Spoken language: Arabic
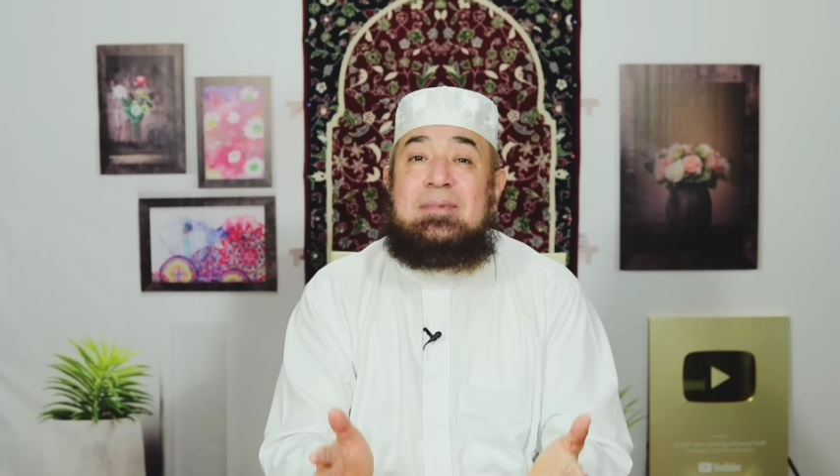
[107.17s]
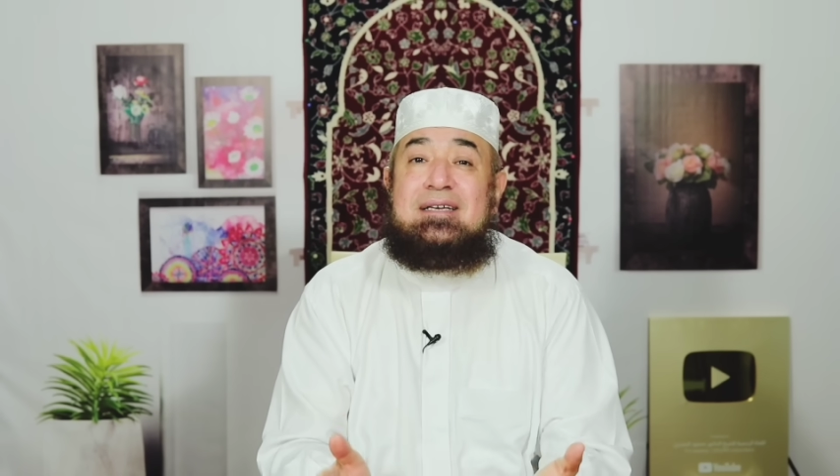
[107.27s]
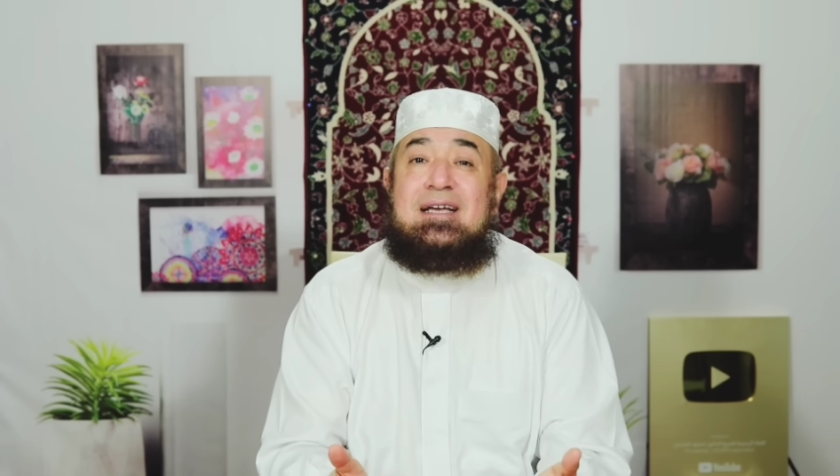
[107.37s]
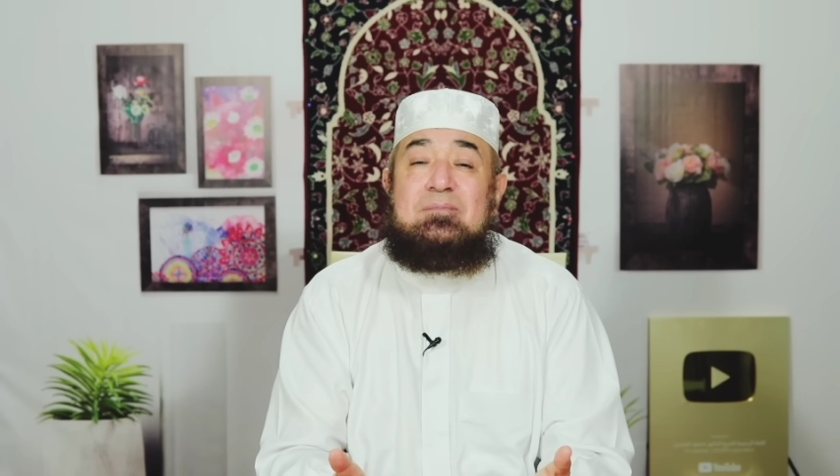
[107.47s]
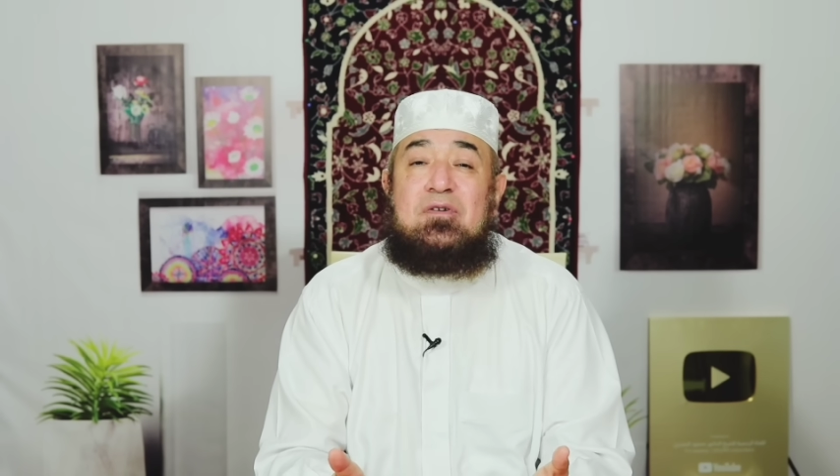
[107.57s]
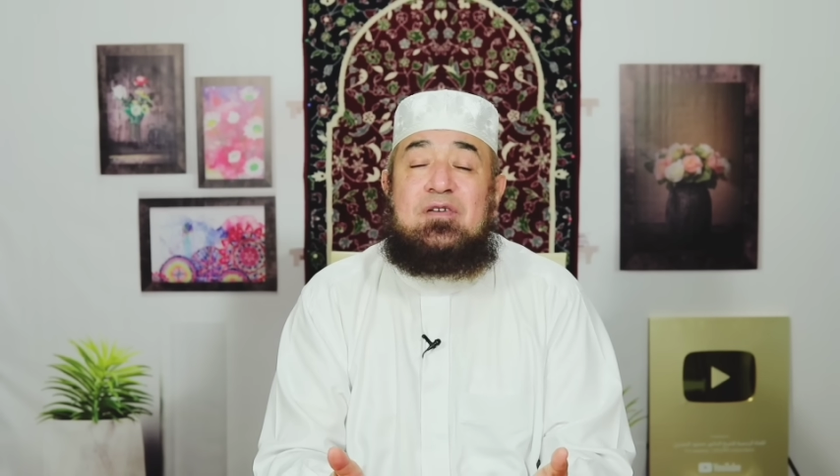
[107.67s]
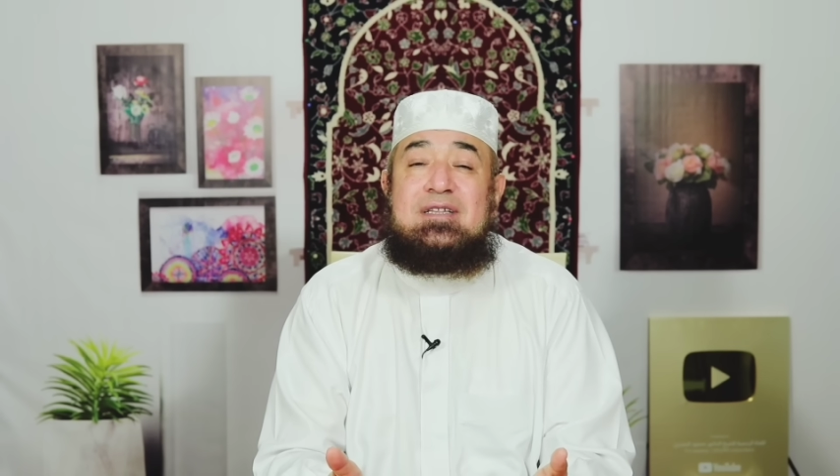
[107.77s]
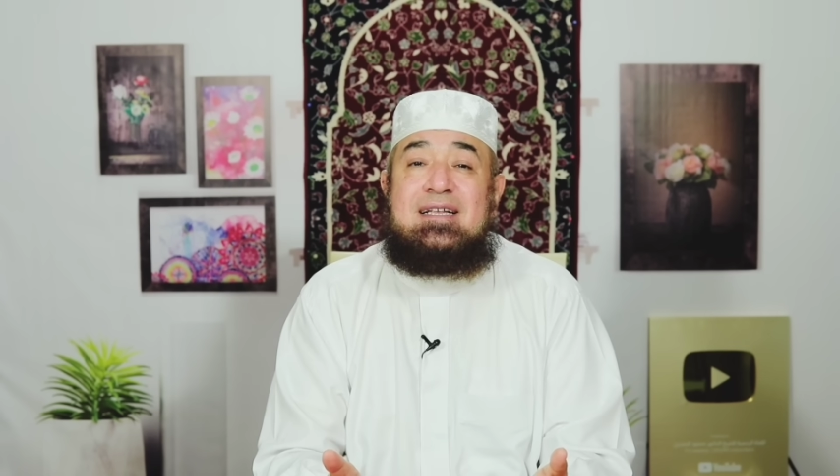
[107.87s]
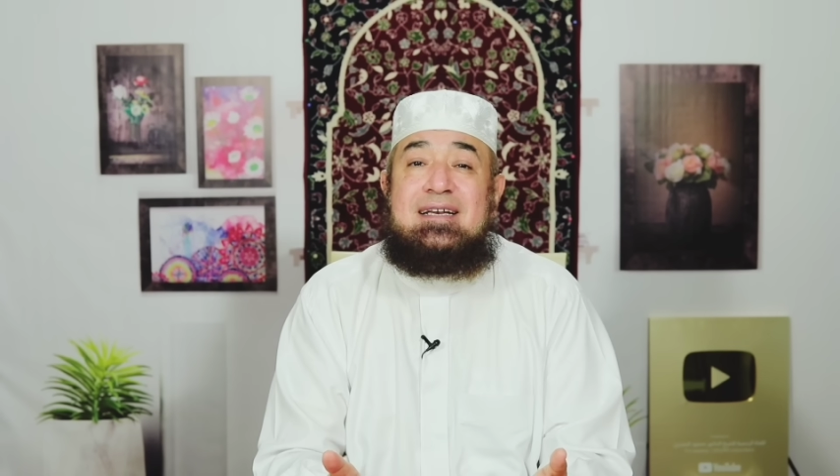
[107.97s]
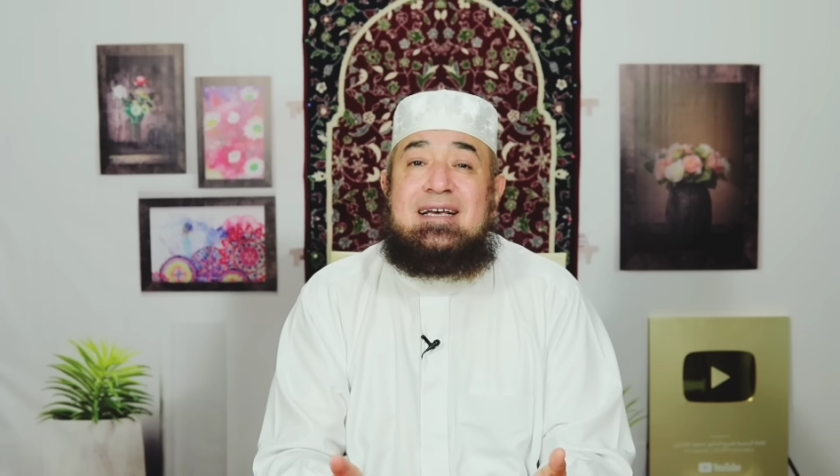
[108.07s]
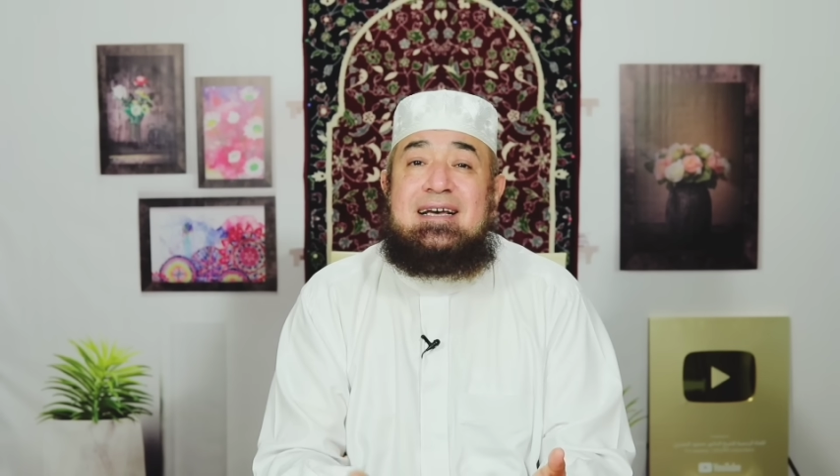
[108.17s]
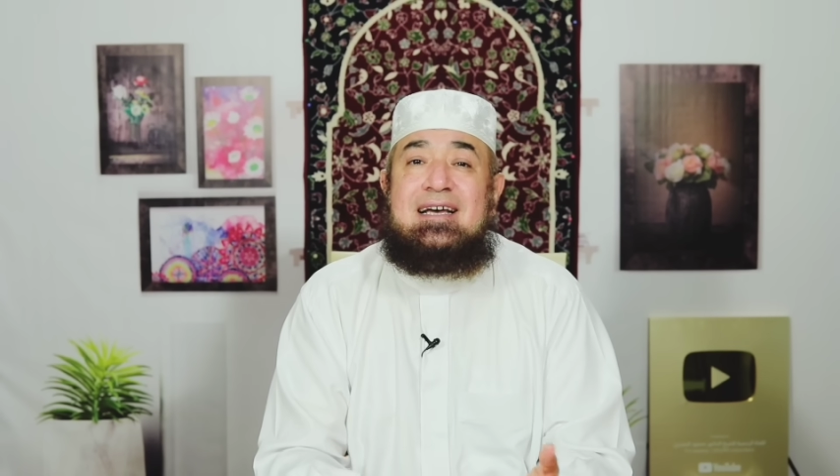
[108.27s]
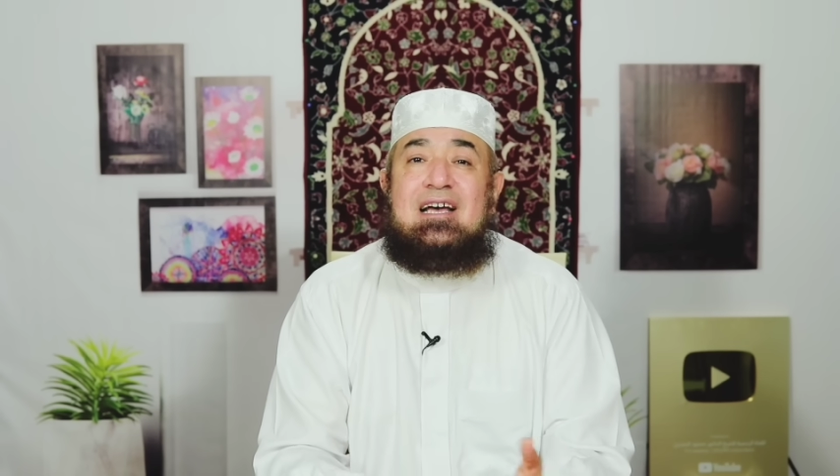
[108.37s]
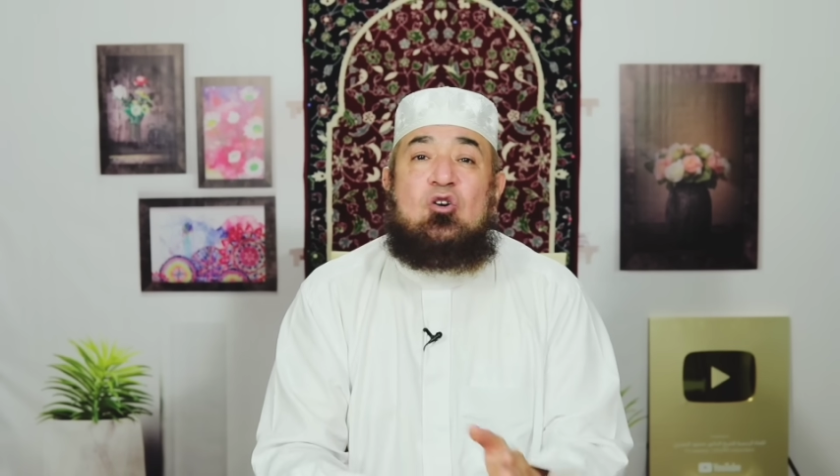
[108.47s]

الليل بفضل الله